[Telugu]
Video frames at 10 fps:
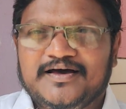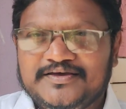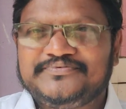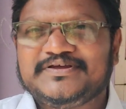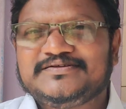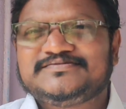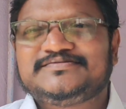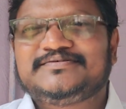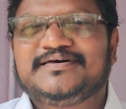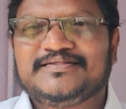హాయ్ ఫ్రెండ్స్
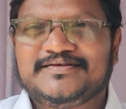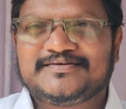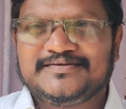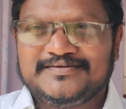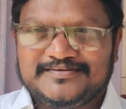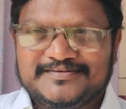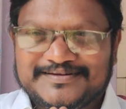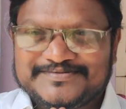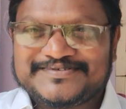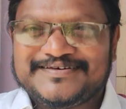అందరికీ
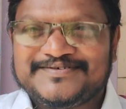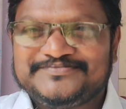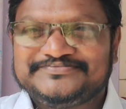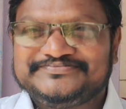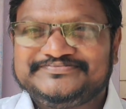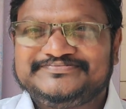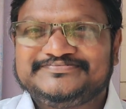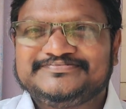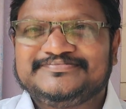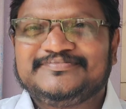నమస్కారం
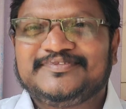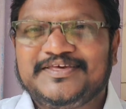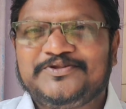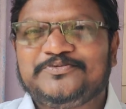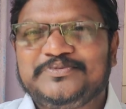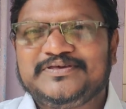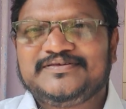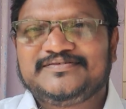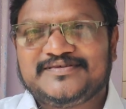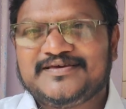నేను మీ
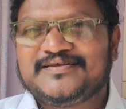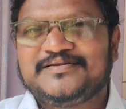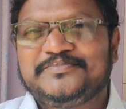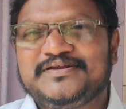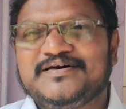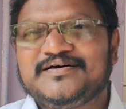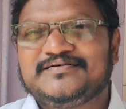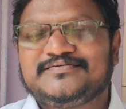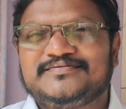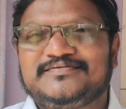సింగరేణి బిడ్డ
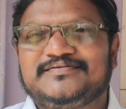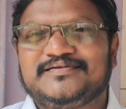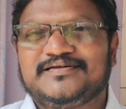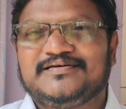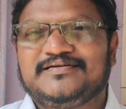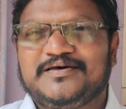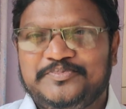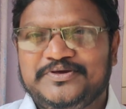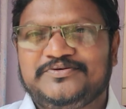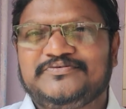నా నా
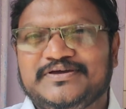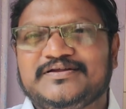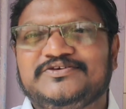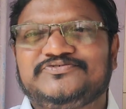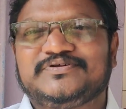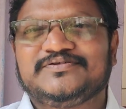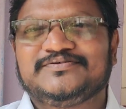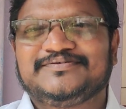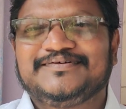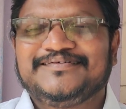పేరు వెంకటేశ్వర్లు
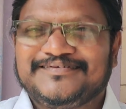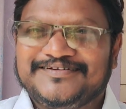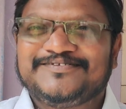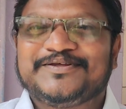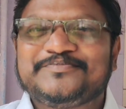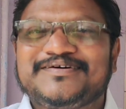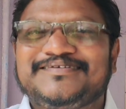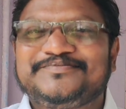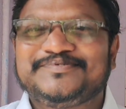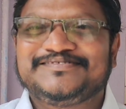నన్ను రమణ
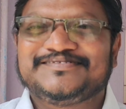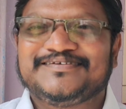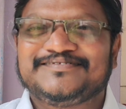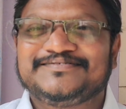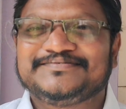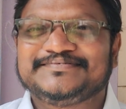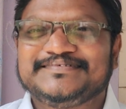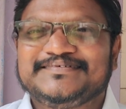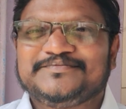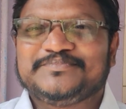అని పిలుస్తారు
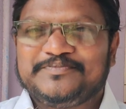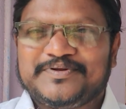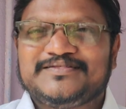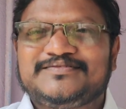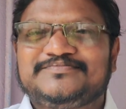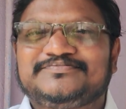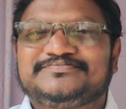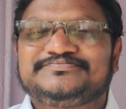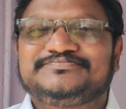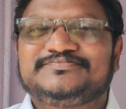మా ప్రాంతం
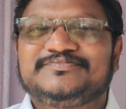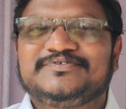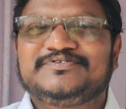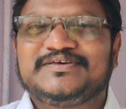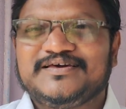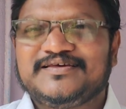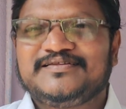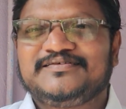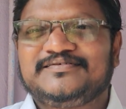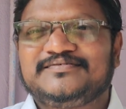
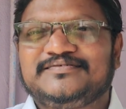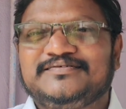సింగరేణి